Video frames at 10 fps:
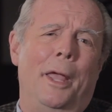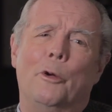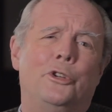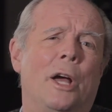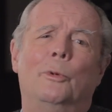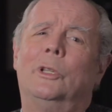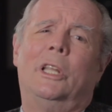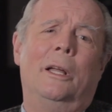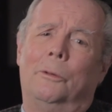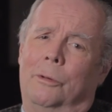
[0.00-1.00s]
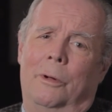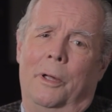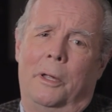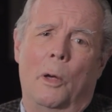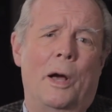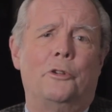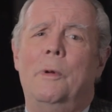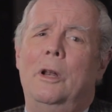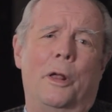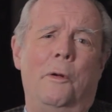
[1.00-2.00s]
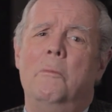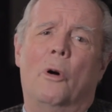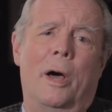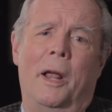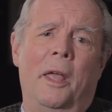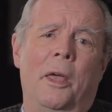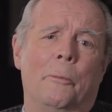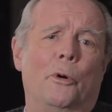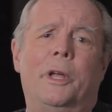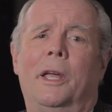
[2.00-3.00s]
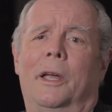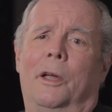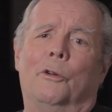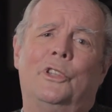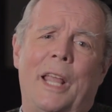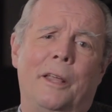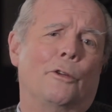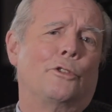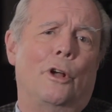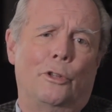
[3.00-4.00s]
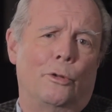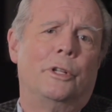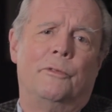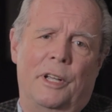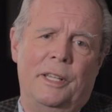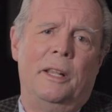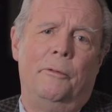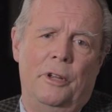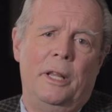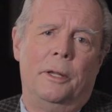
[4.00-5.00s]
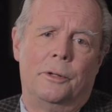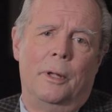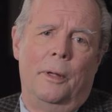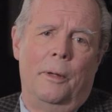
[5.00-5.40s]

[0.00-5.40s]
eu te amo tanto que eu acho melhor eu ir embora, porque eu sei que eu só estou te fazendo infeliz,